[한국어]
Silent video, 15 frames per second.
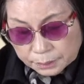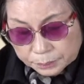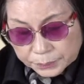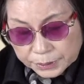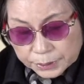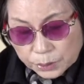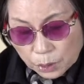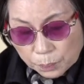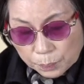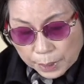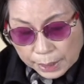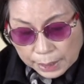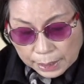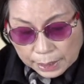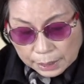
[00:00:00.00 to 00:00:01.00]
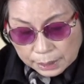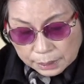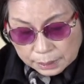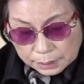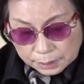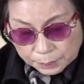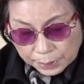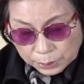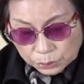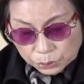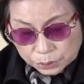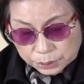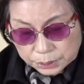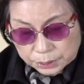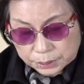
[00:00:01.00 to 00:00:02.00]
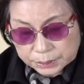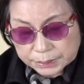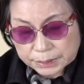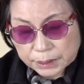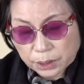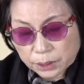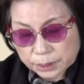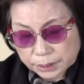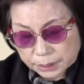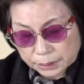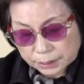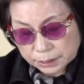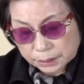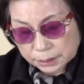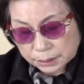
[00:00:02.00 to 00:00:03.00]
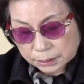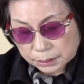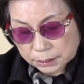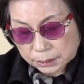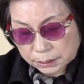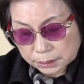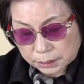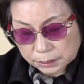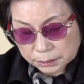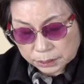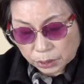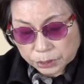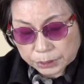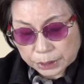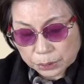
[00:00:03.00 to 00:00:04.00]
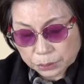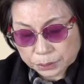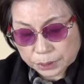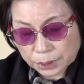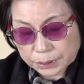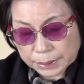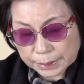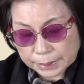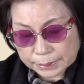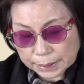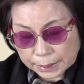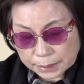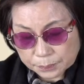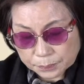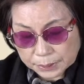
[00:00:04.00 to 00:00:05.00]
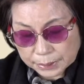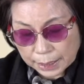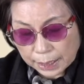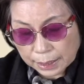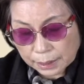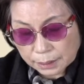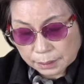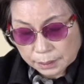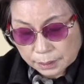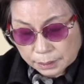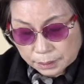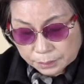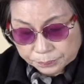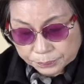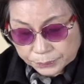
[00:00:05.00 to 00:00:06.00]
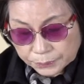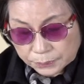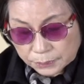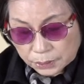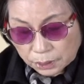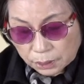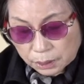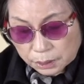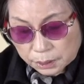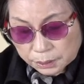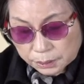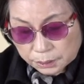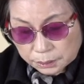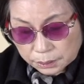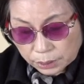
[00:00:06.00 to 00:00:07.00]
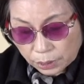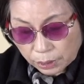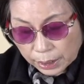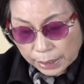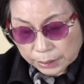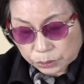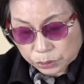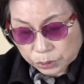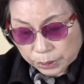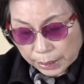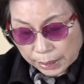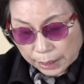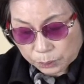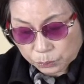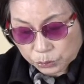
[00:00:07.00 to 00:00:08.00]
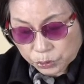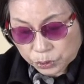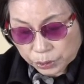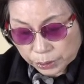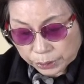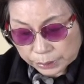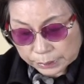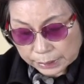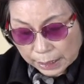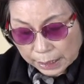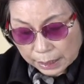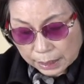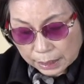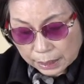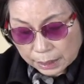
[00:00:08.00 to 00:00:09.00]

미니 엄마가 바로 그 지영이 그 전재용 선장의 딸입니다. 음, 얼른 현관으로 나가 문을 열었다.